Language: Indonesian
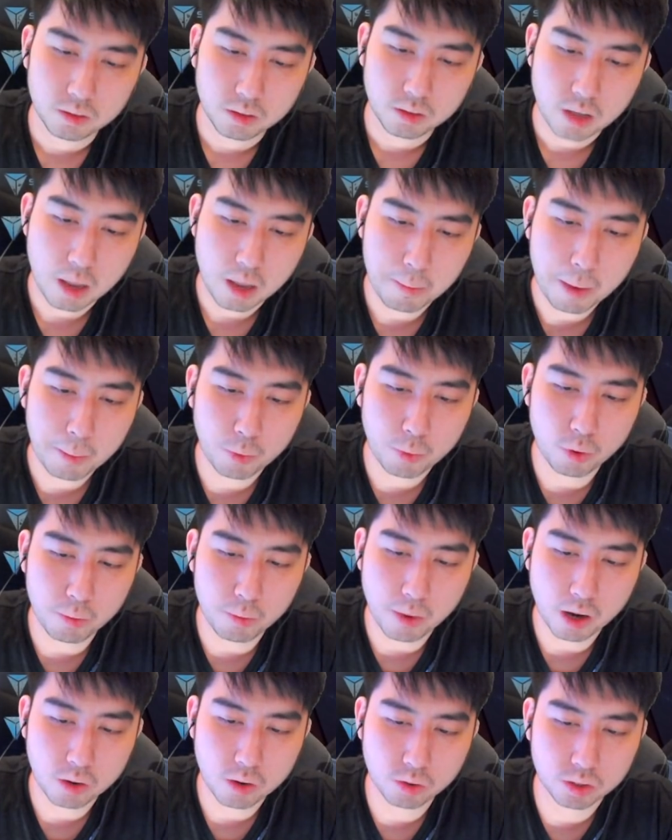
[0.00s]
apapun
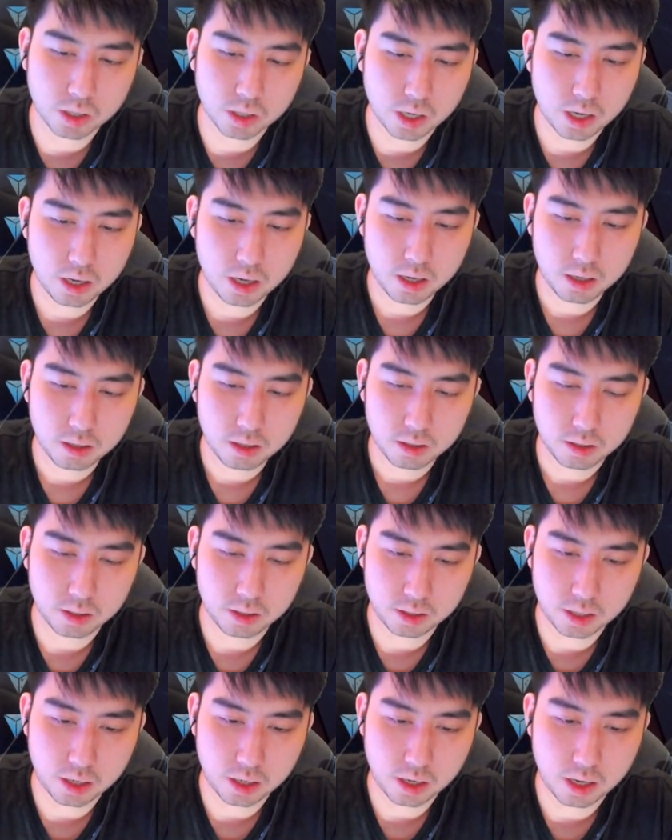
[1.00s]
bagus sih
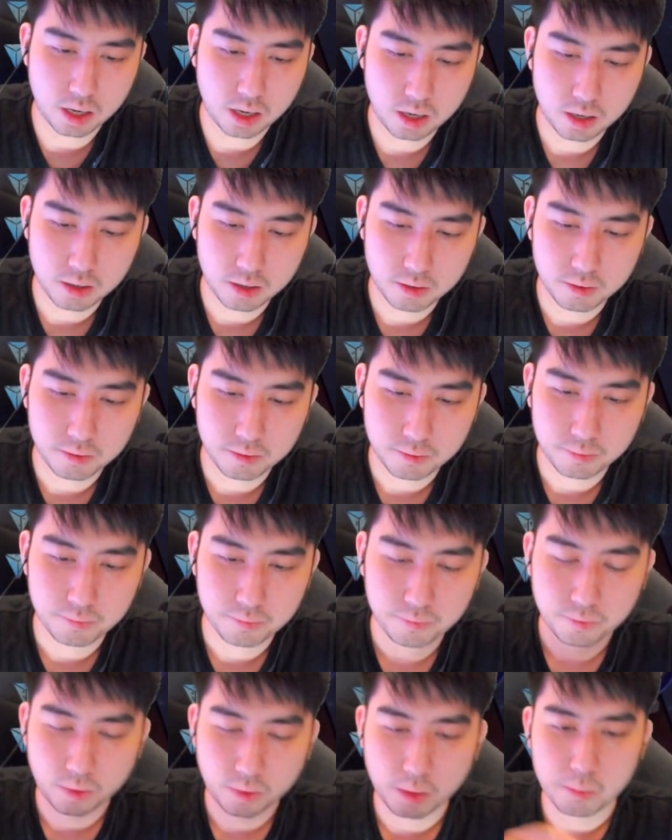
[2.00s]
di sini
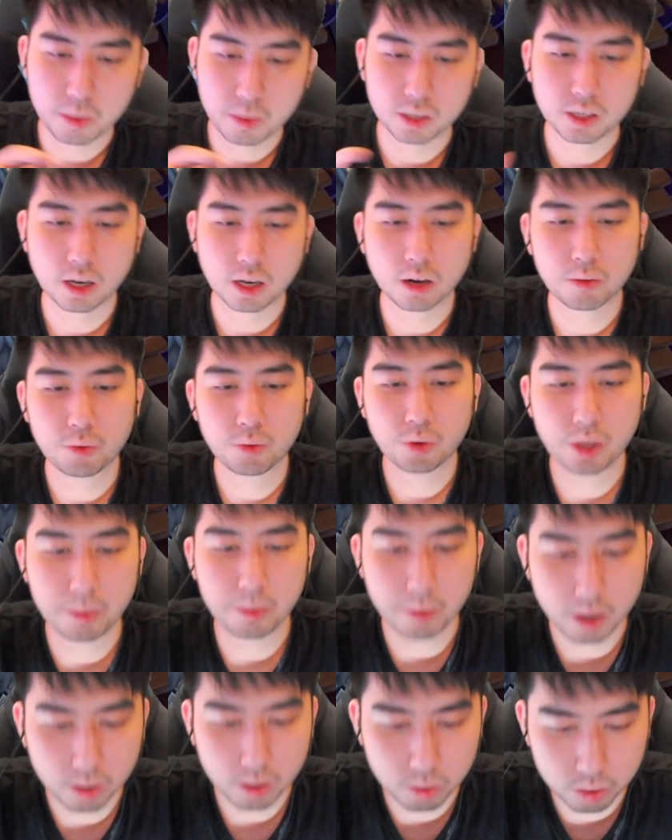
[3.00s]
berserker Fury
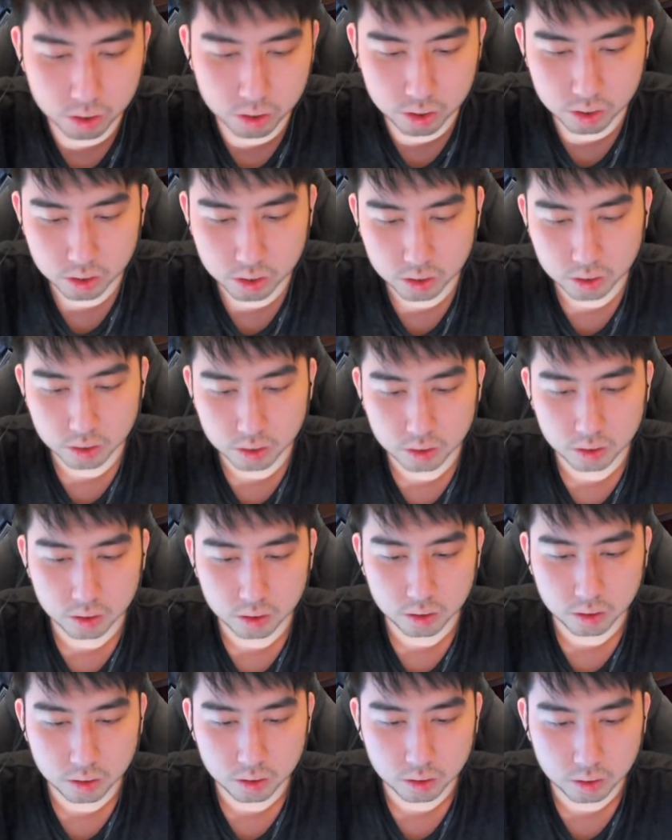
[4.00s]
bagus
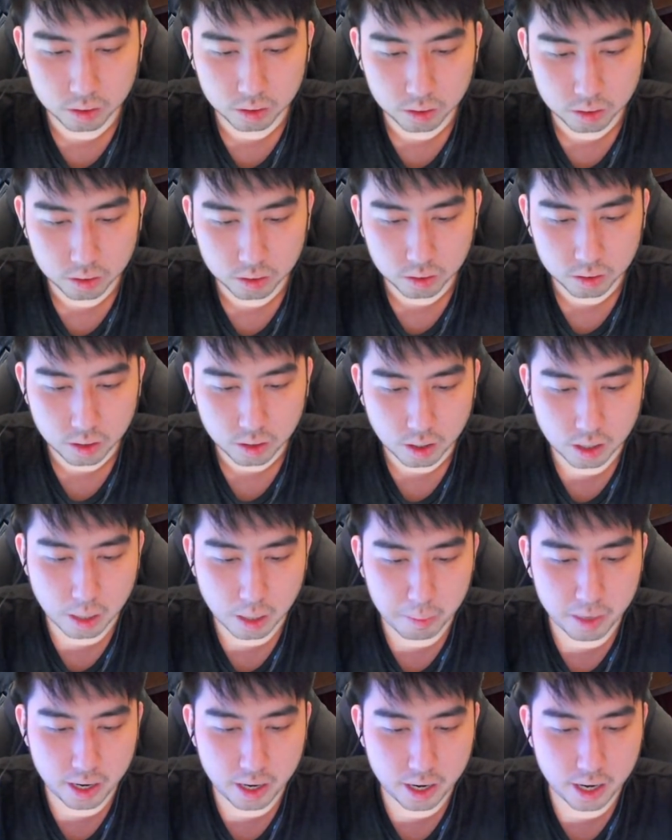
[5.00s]
kita
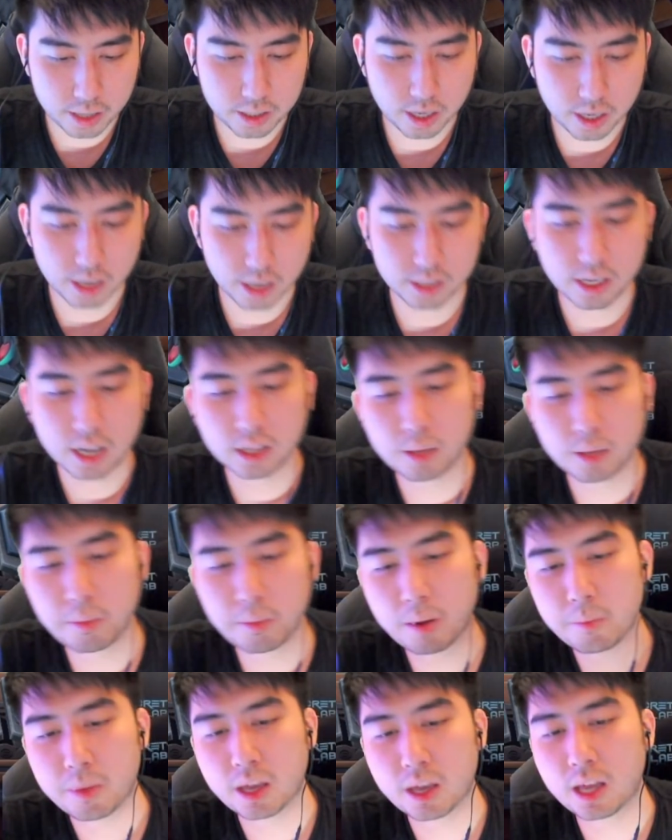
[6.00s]
ambil ini aja guys item
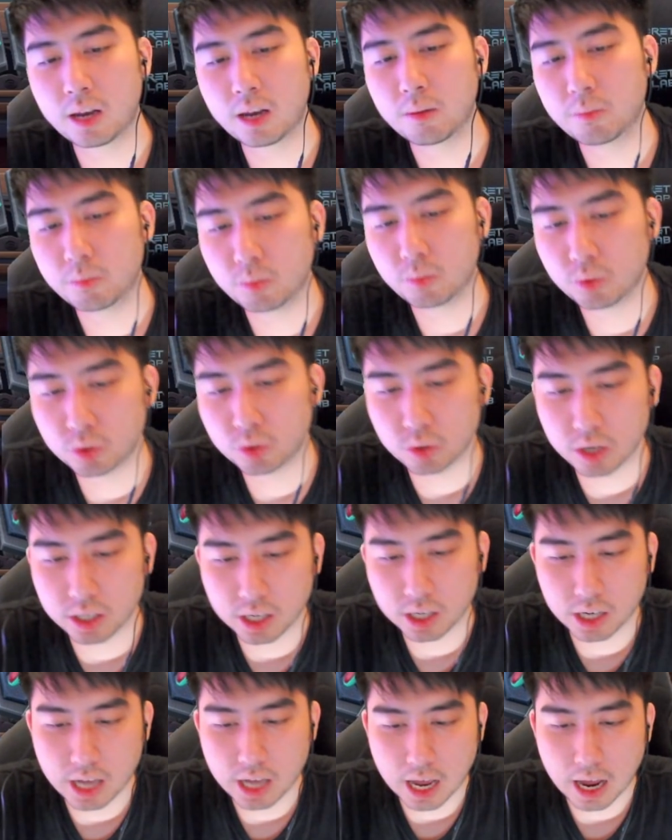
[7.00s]
yang bikin musuhnya
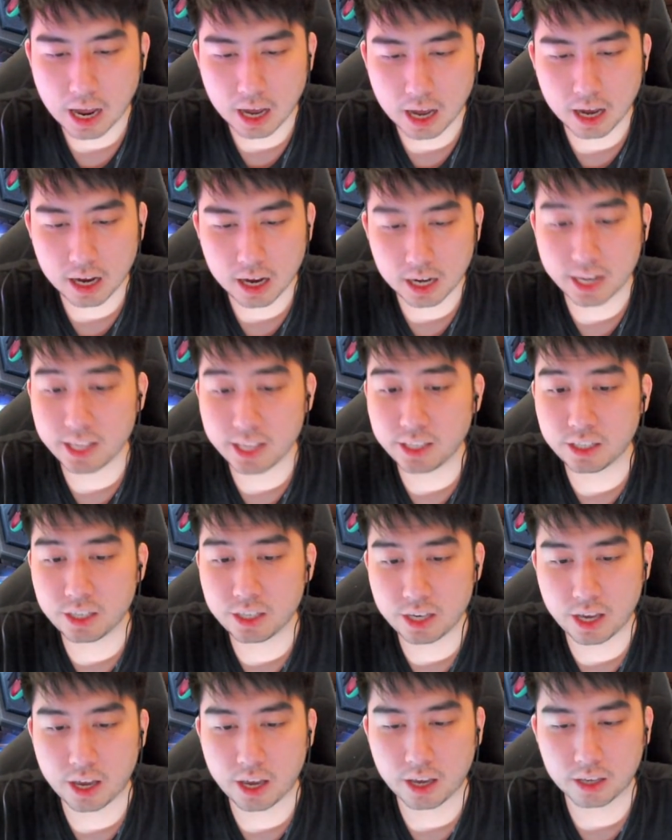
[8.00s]
jadi uh,
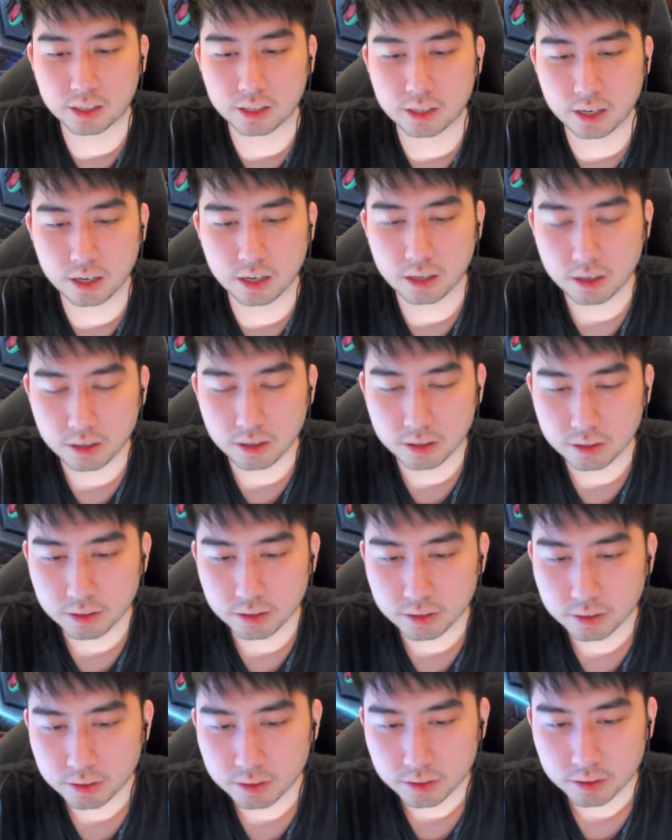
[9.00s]
kelinci ya guys ya
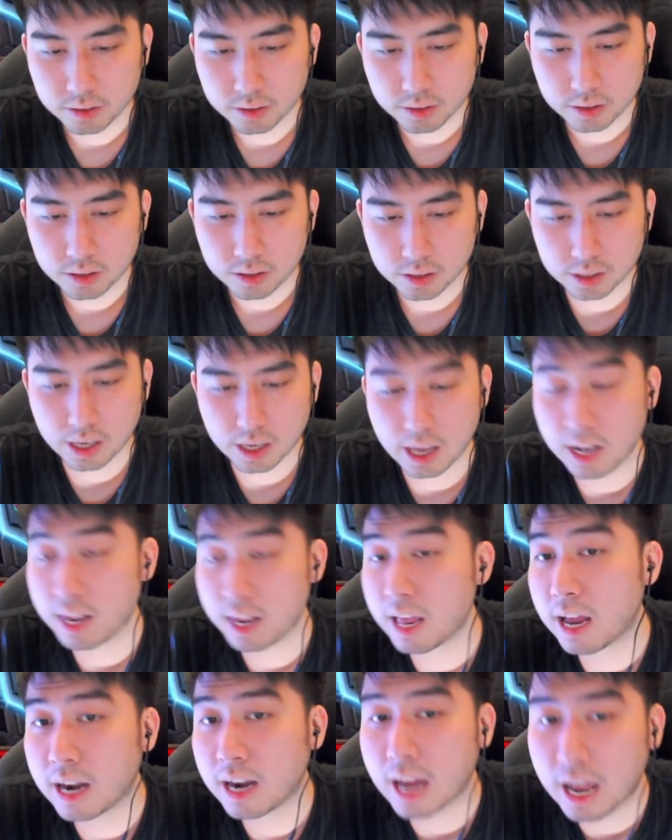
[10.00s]

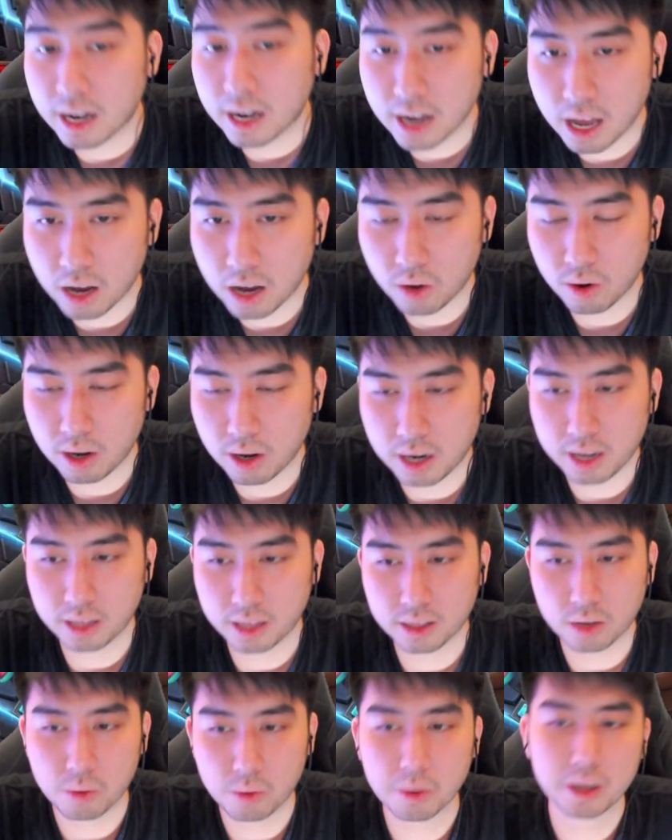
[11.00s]
skillnya Nana kalau
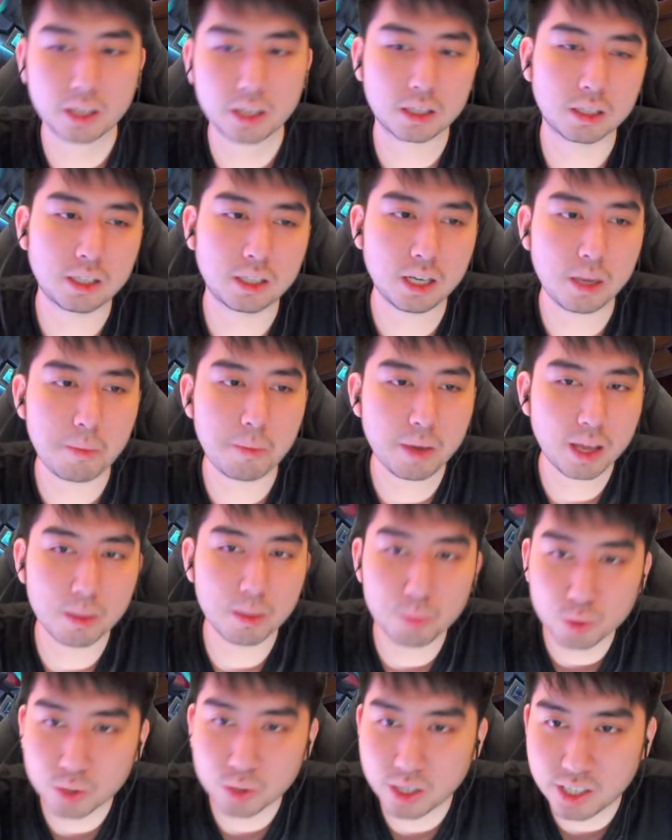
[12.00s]
kalian tahu guys jadi bikin
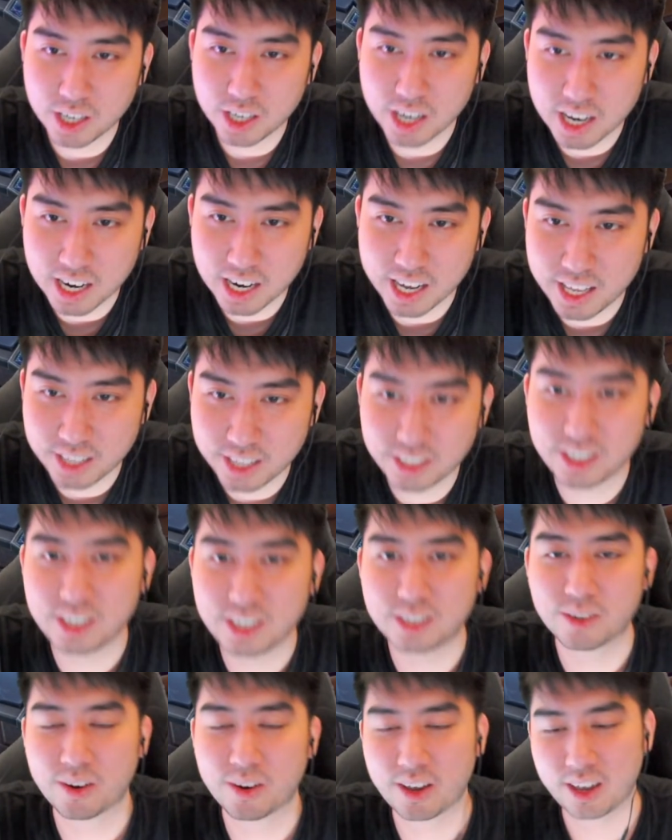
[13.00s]
musuhnya jadi
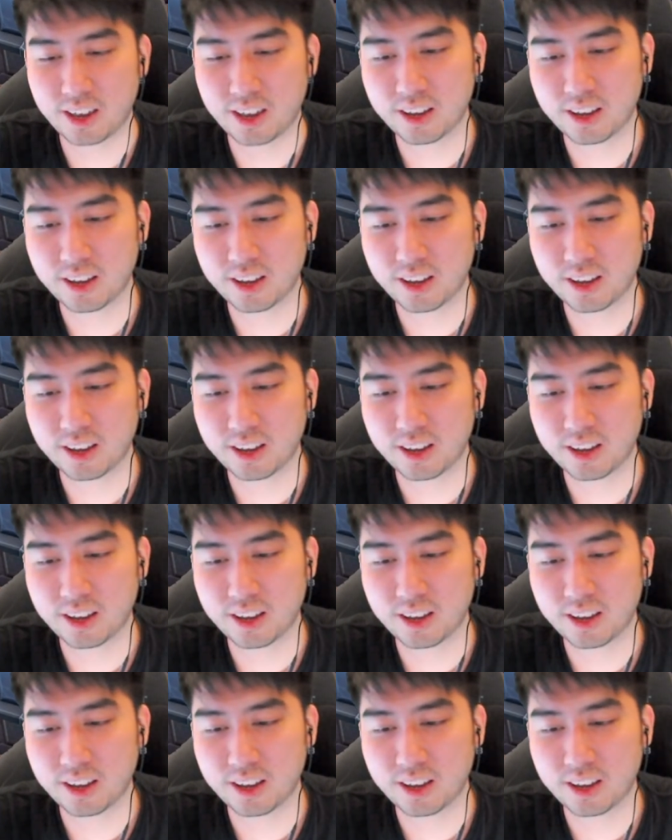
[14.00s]
kelinci coy oke